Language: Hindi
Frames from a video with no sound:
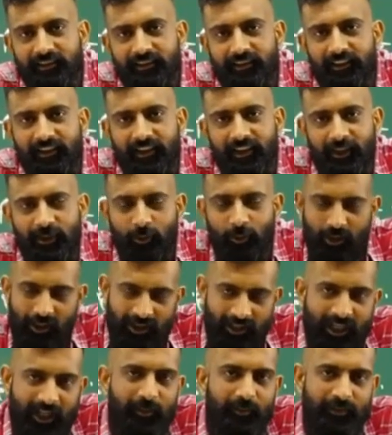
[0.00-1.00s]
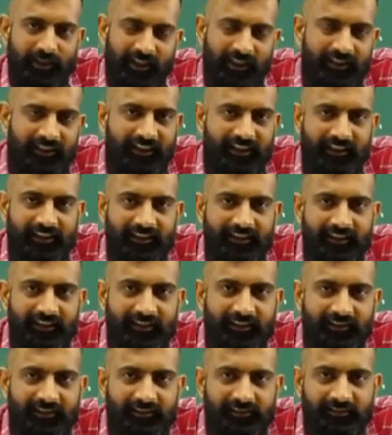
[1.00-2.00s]
थोड़ा नाम चेंज कीजिए
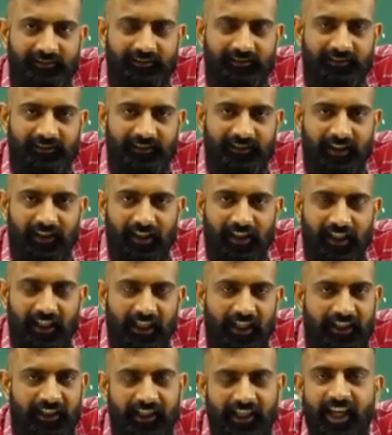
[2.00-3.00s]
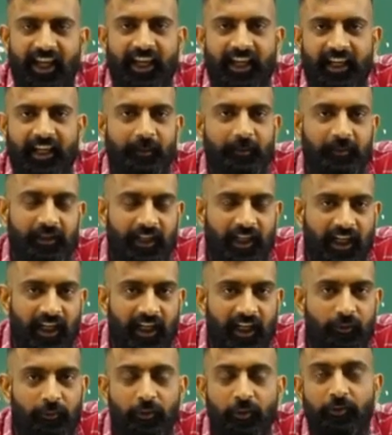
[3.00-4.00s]
एक नया नाम दिया गया
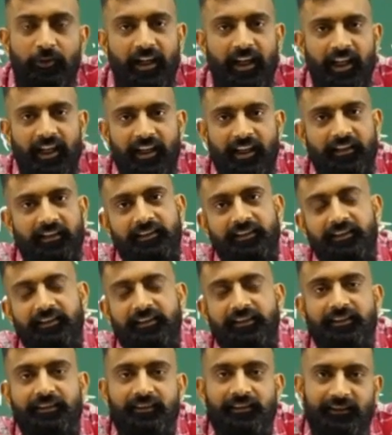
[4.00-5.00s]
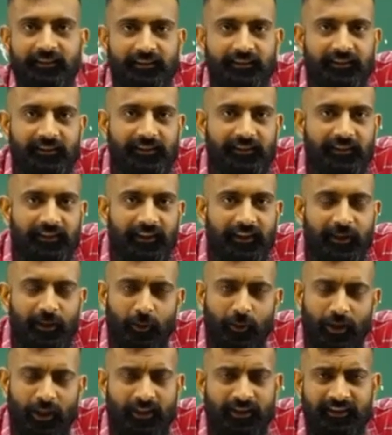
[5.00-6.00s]
विवेकानंद थोड़ा
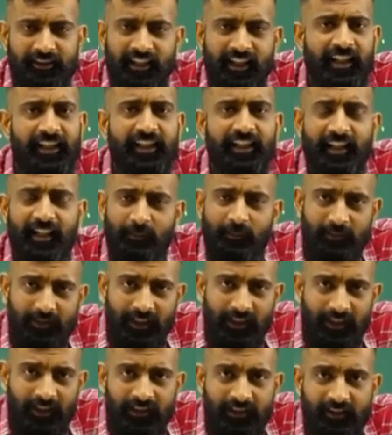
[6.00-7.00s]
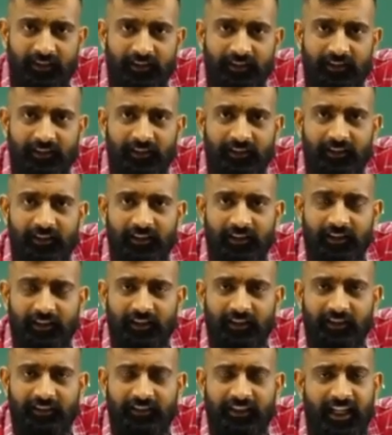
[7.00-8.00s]
सरल नाम था
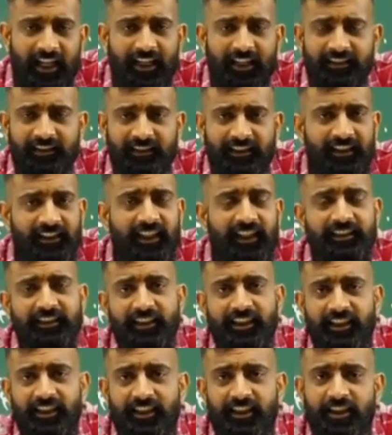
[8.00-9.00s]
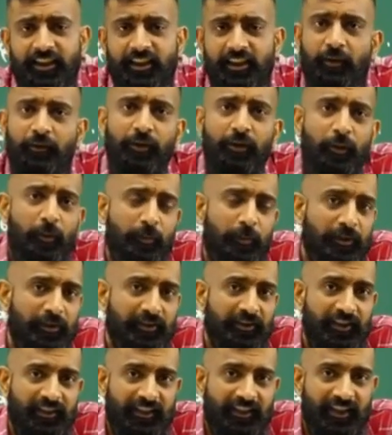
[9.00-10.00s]
डायरेक्ट सन्यासी किसी छवि
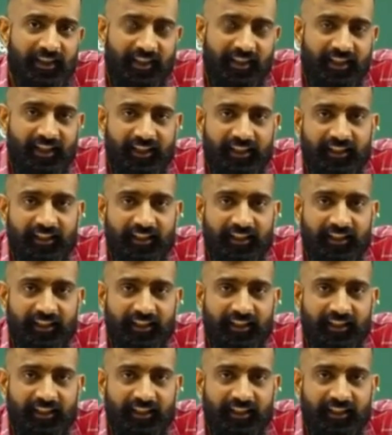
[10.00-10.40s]
उपस्थित करता था